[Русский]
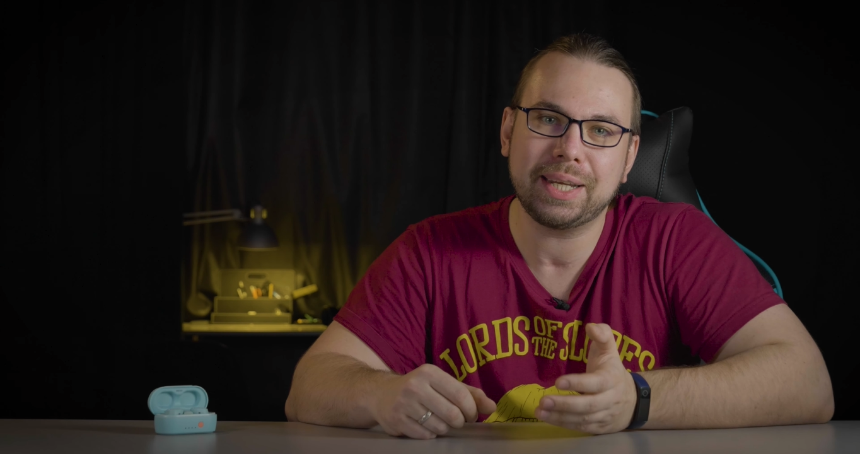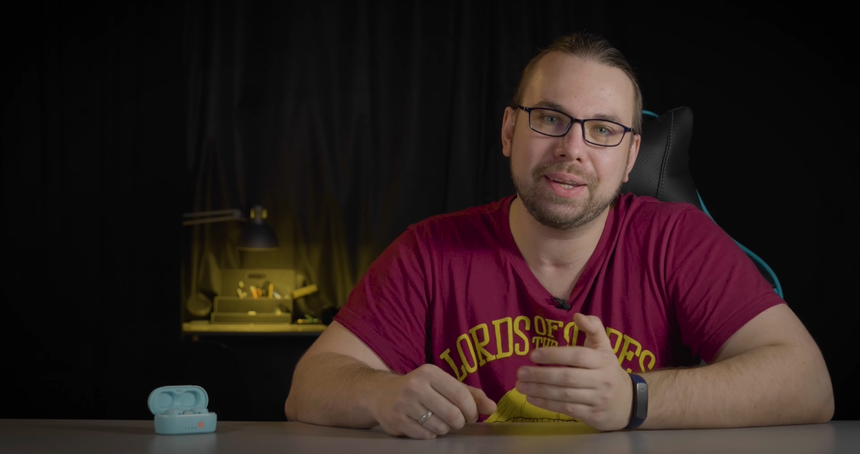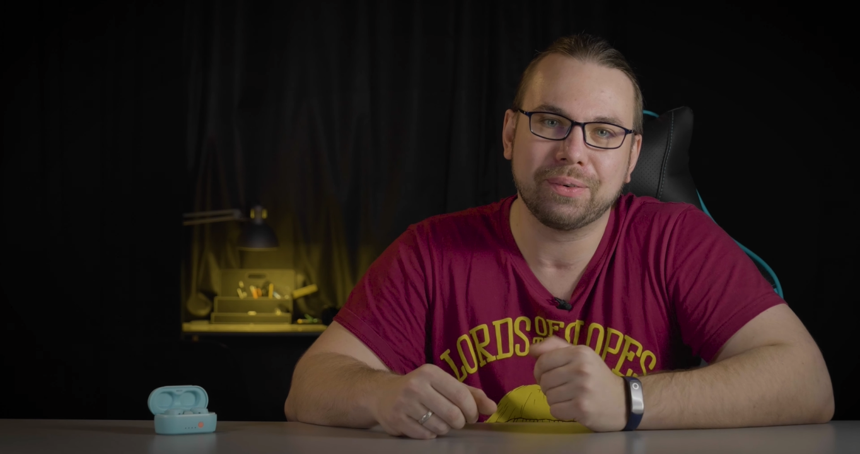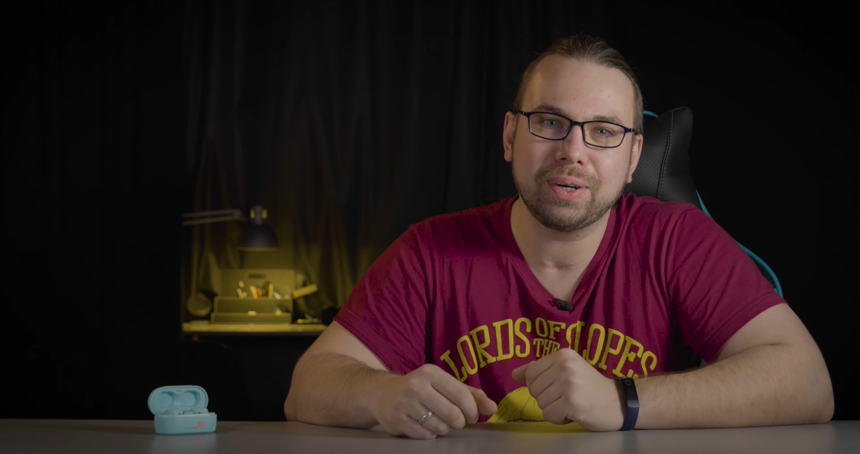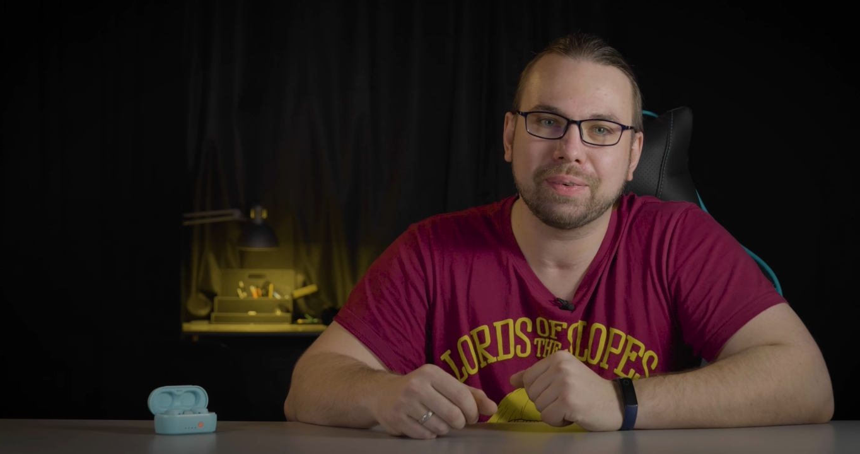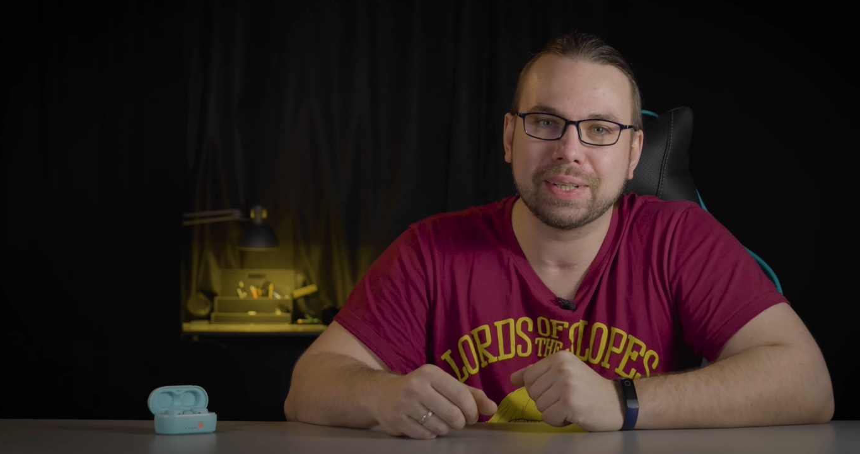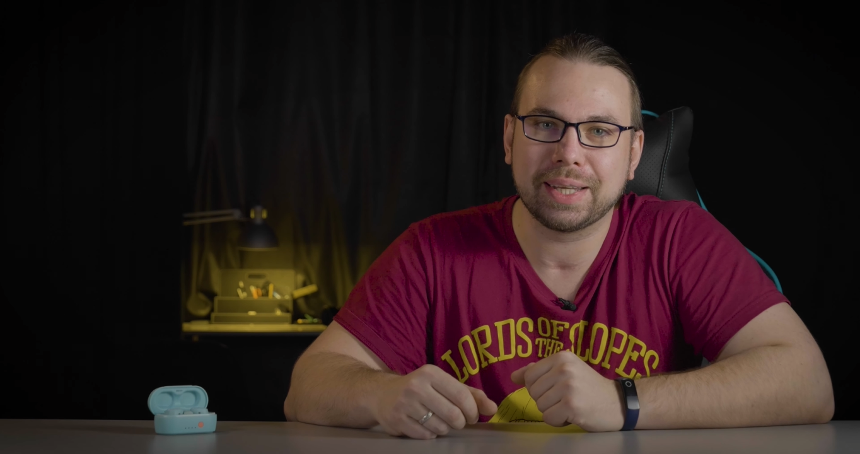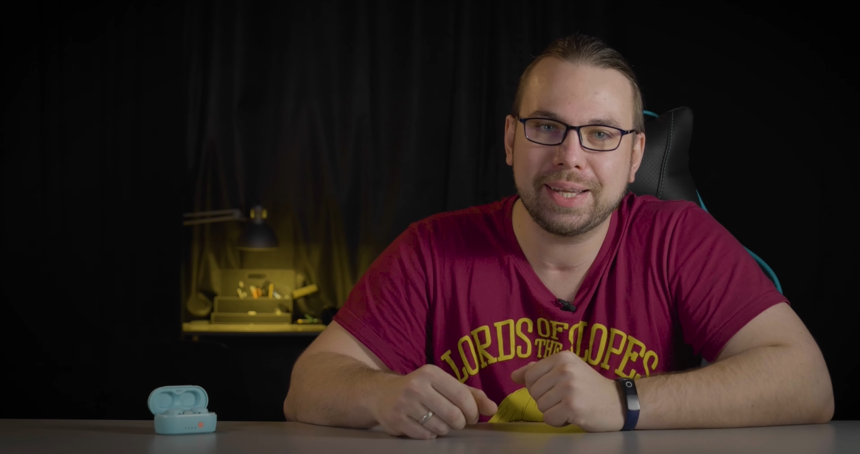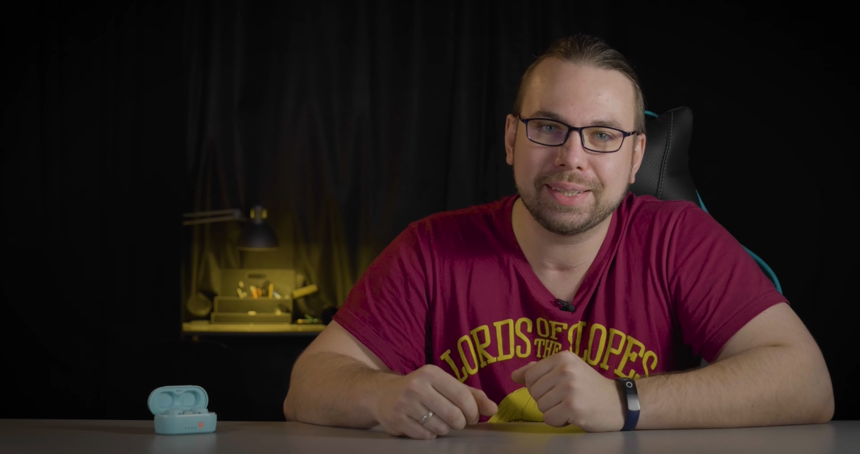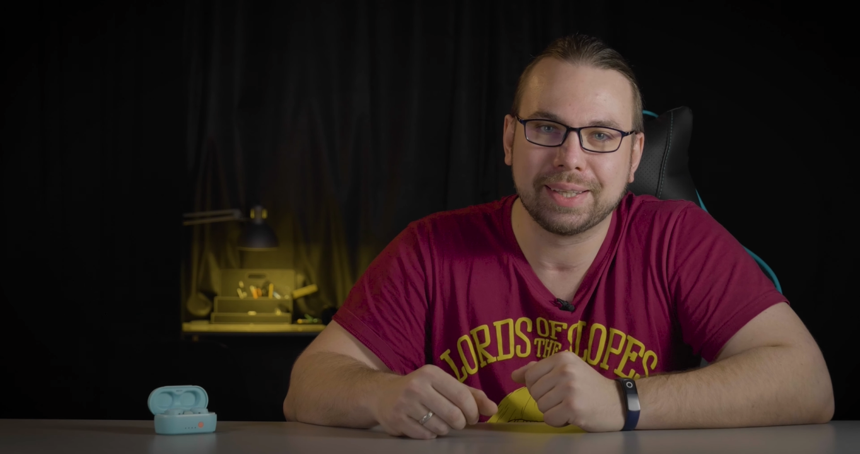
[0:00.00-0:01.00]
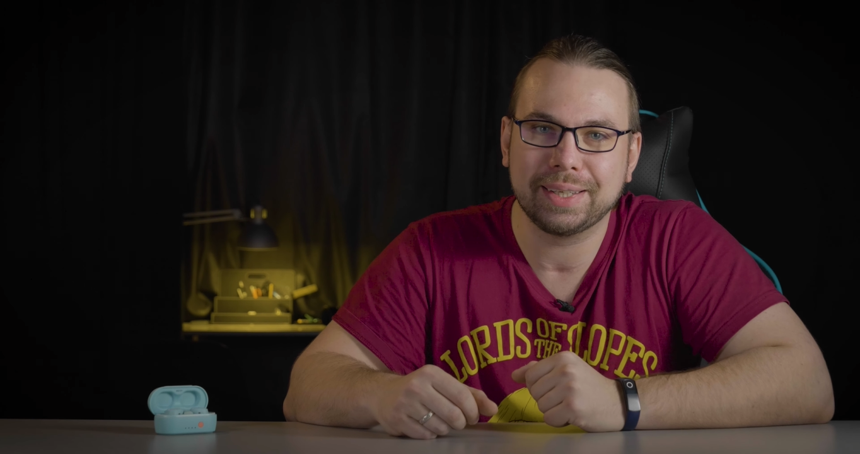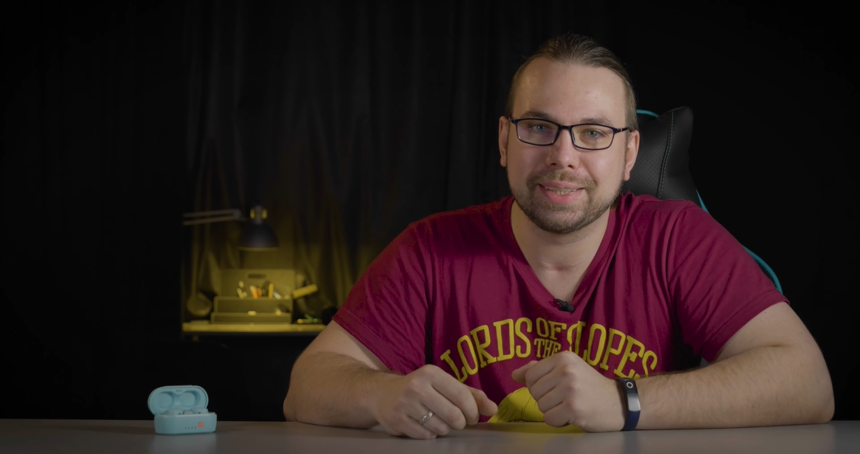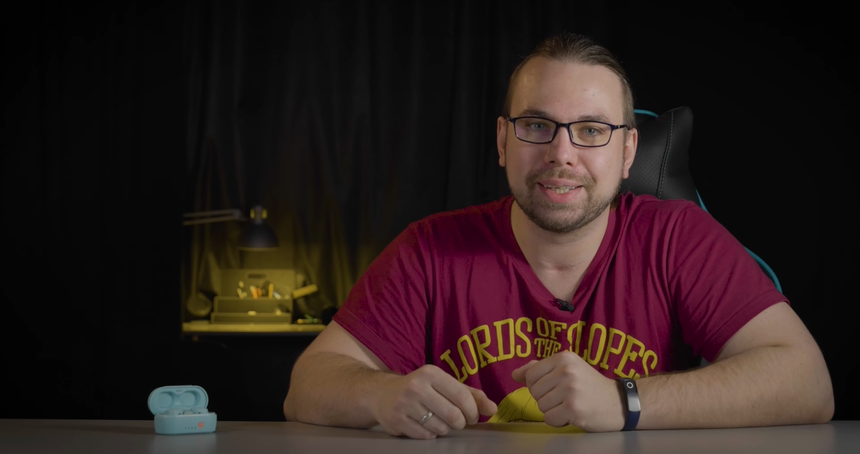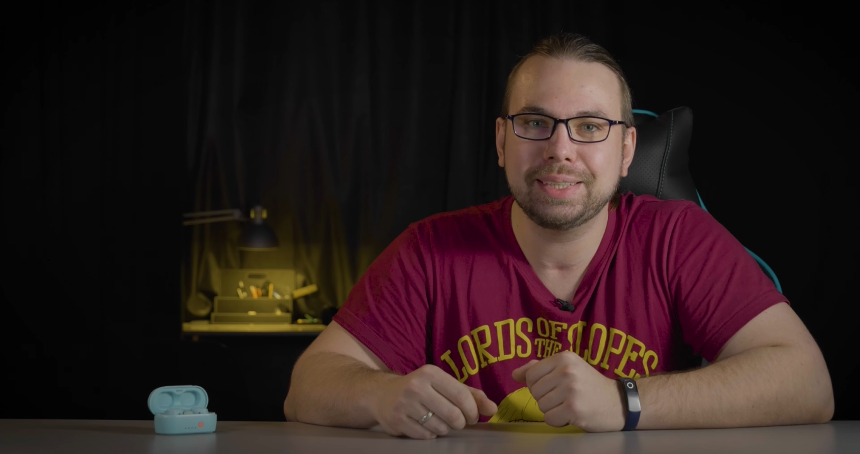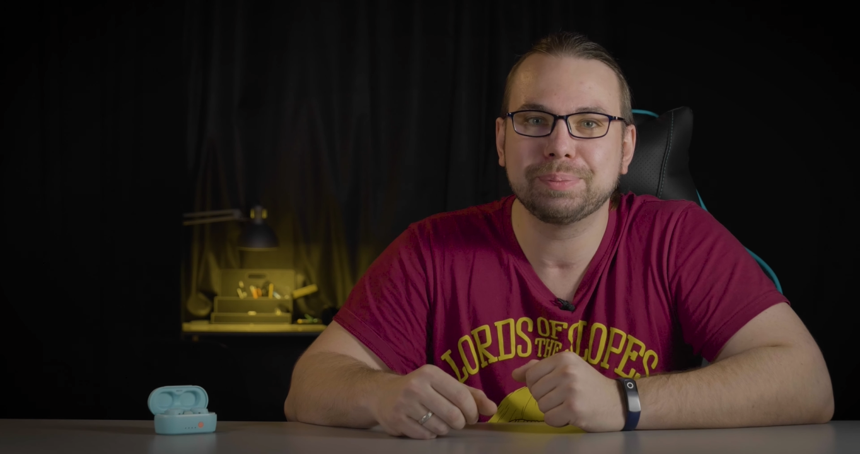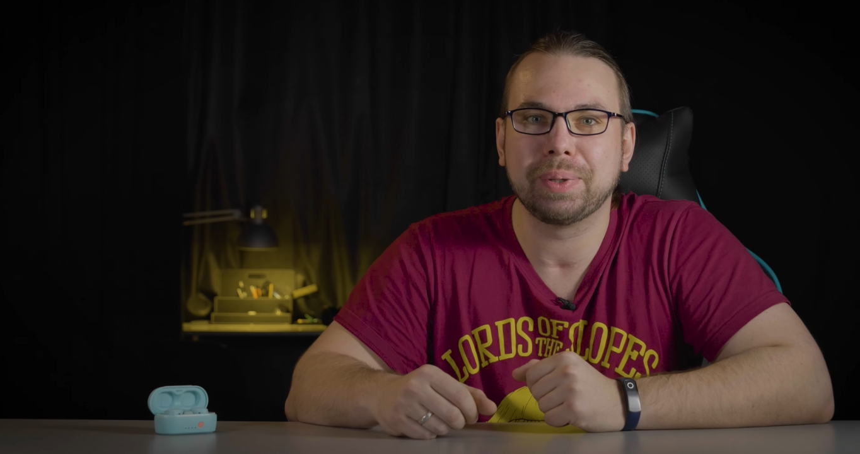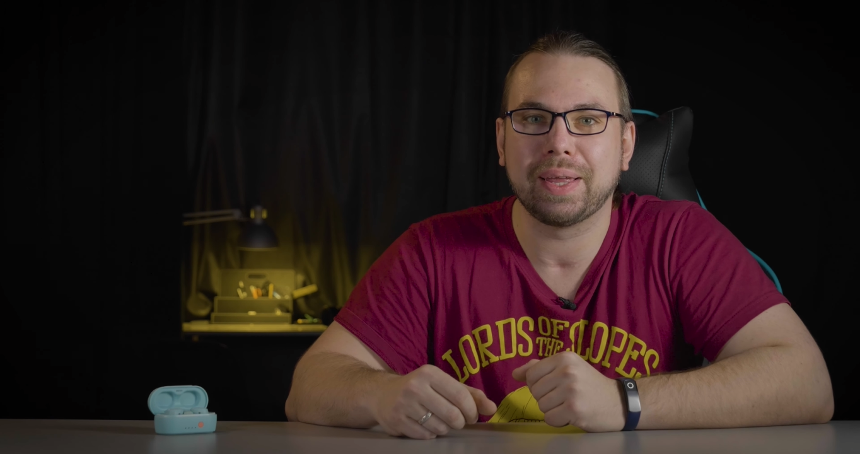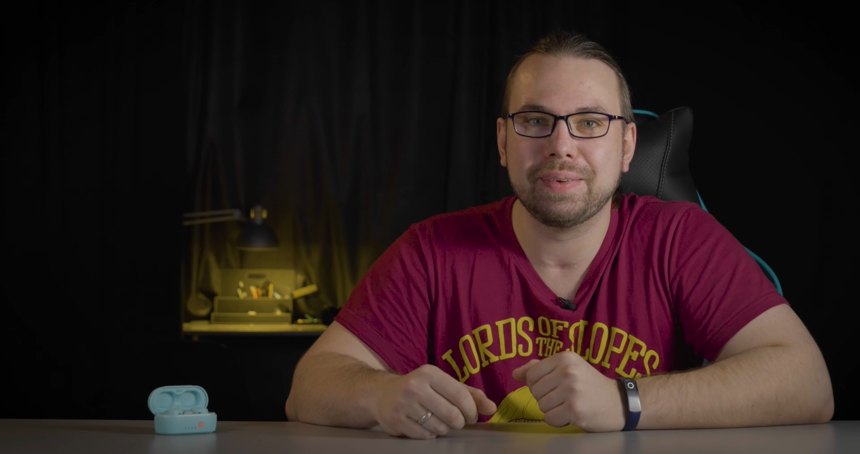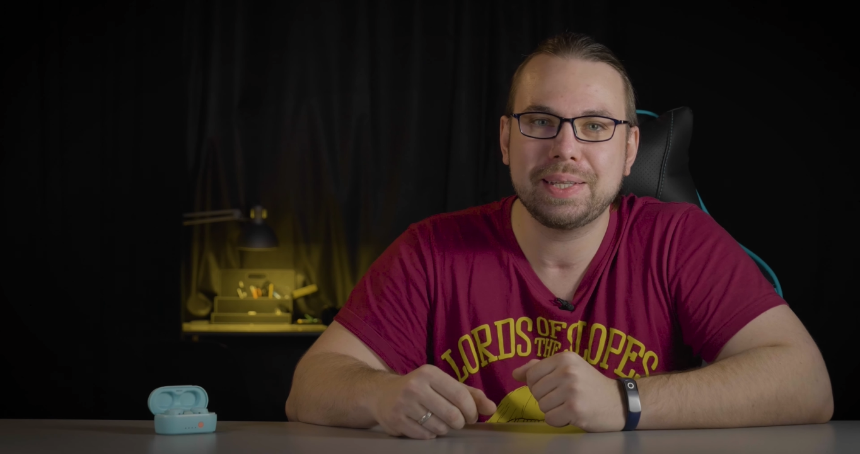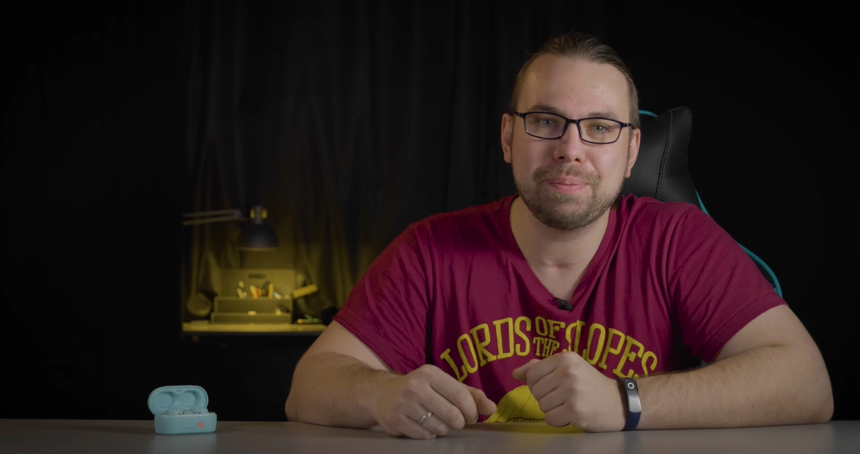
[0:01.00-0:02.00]
его хватает на
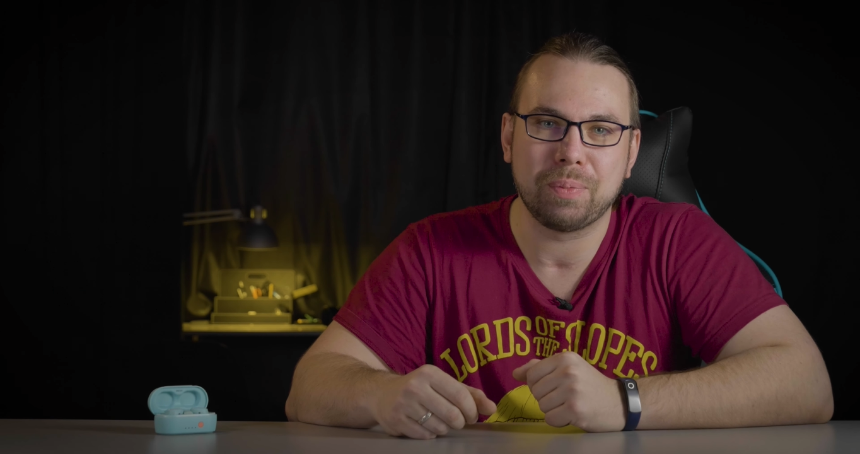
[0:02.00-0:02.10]
3,5